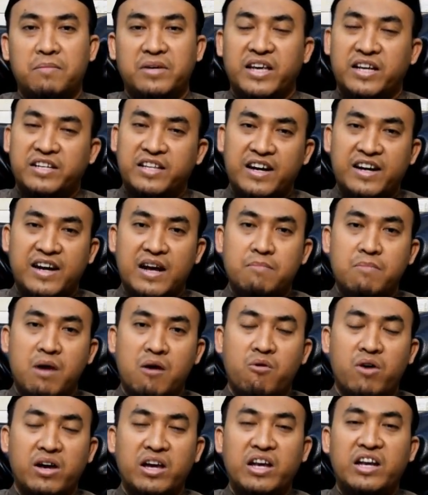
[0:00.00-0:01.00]
menyatakan
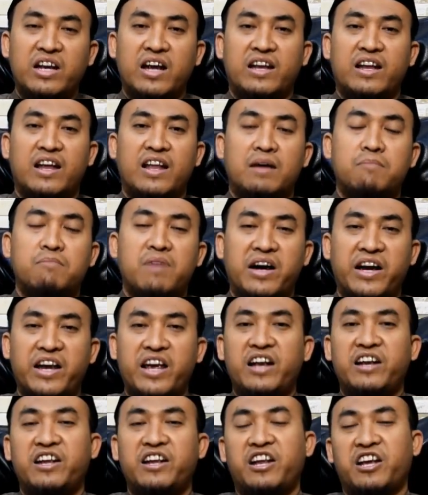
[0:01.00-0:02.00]
bahwa ini adalah
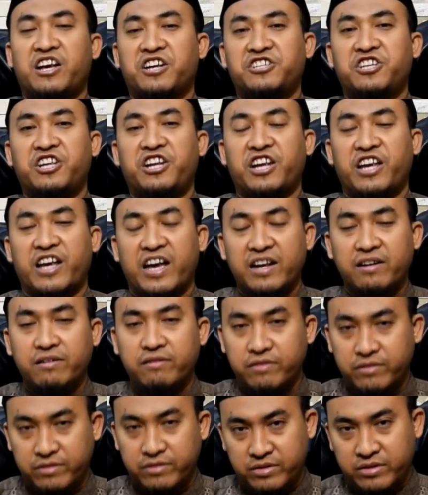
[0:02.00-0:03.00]
bagian dari kesyirikan,
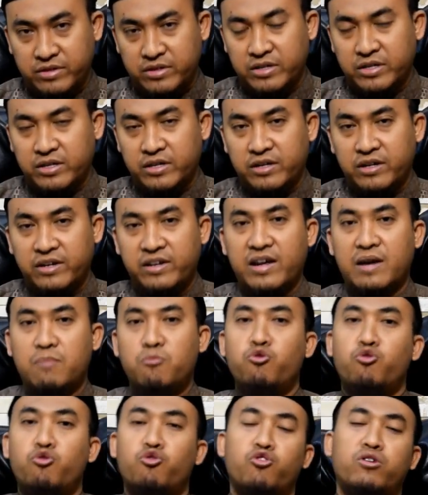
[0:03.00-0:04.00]

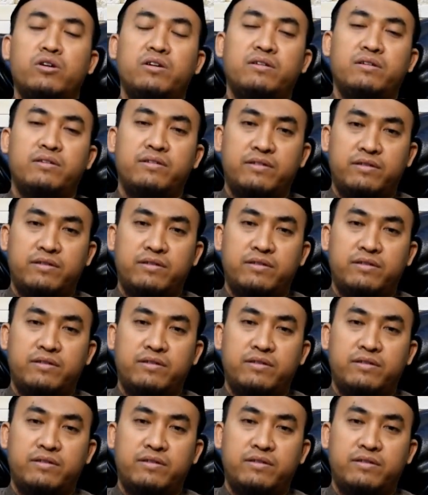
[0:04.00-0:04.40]
namun